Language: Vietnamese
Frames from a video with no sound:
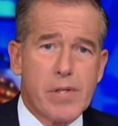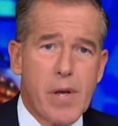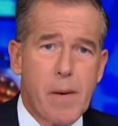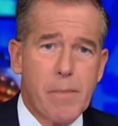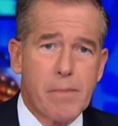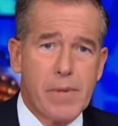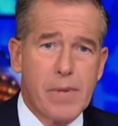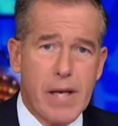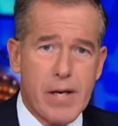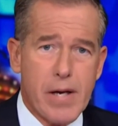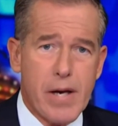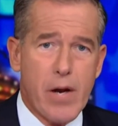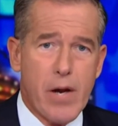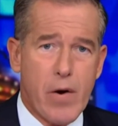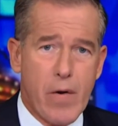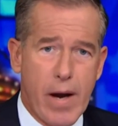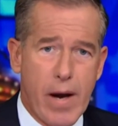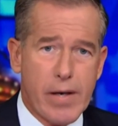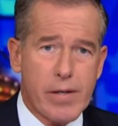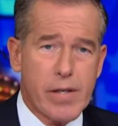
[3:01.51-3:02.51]
đưa ra một cái
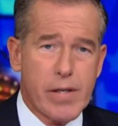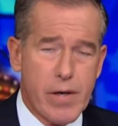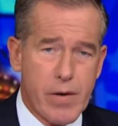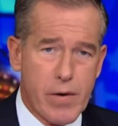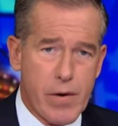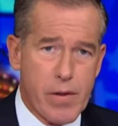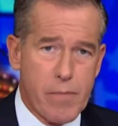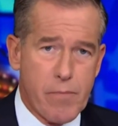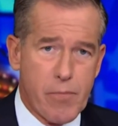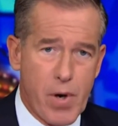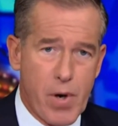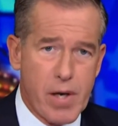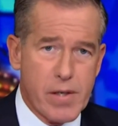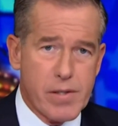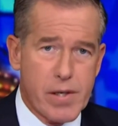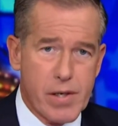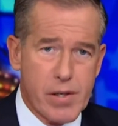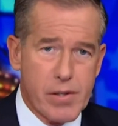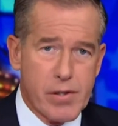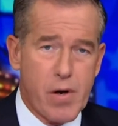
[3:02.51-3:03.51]
sự kiện khác để
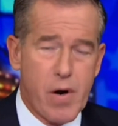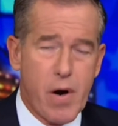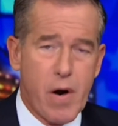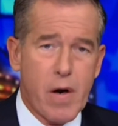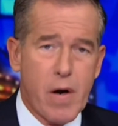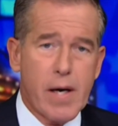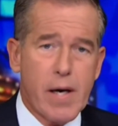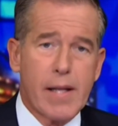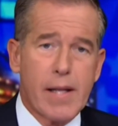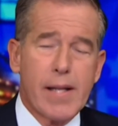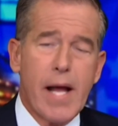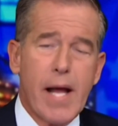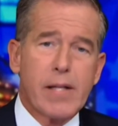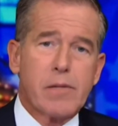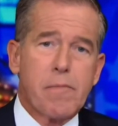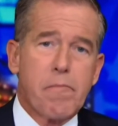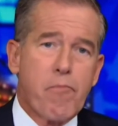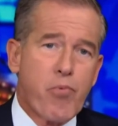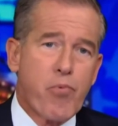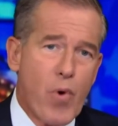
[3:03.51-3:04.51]
cho truyền thông hướng về
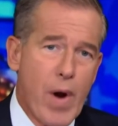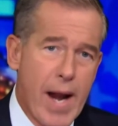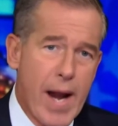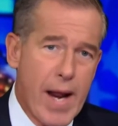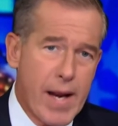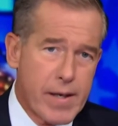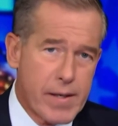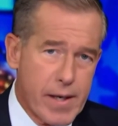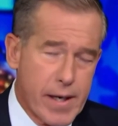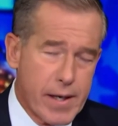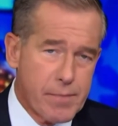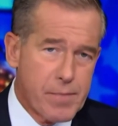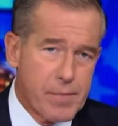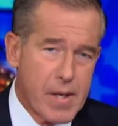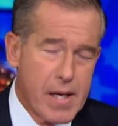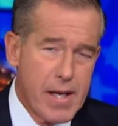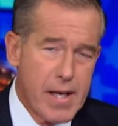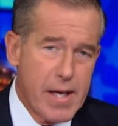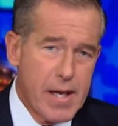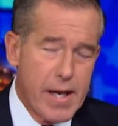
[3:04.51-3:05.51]
cái sự kiện đó
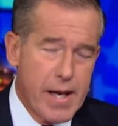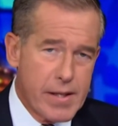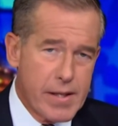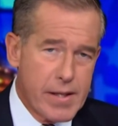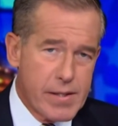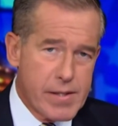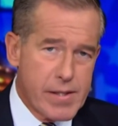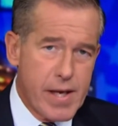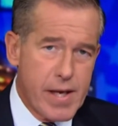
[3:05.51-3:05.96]
để quên